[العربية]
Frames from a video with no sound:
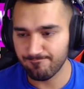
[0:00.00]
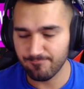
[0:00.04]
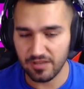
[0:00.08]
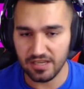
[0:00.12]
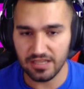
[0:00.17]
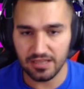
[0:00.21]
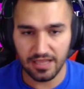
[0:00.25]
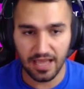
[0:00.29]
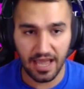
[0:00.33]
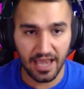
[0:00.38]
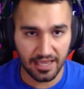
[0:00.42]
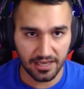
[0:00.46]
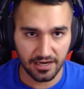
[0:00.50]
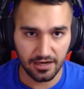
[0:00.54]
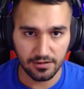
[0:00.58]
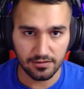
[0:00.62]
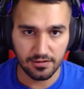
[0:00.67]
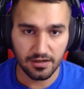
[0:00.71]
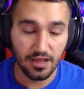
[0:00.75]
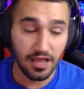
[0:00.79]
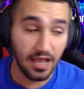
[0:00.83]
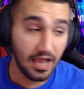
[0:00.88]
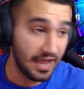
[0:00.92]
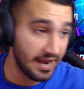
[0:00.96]
كنت حيران
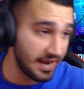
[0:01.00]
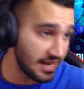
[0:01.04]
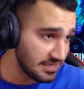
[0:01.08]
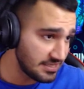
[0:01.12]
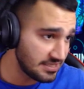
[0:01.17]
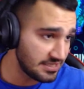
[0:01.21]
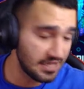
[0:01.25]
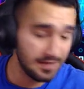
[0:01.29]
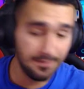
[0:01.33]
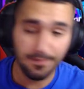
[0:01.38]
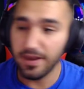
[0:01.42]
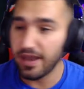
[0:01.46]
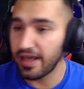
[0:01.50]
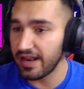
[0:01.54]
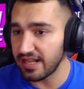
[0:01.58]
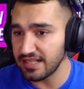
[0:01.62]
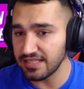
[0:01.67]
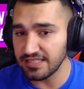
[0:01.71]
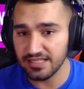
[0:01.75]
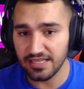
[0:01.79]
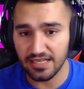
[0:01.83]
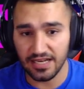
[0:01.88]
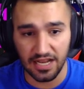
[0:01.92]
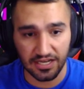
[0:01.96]
انزل ما
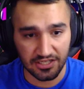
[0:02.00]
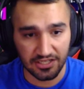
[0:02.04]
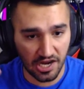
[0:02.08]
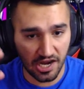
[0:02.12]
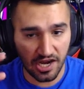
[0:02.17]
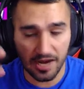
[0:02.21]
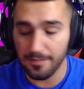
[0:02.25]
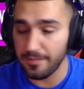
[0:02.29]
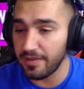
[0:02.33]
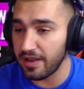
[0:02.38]
انزل اجرب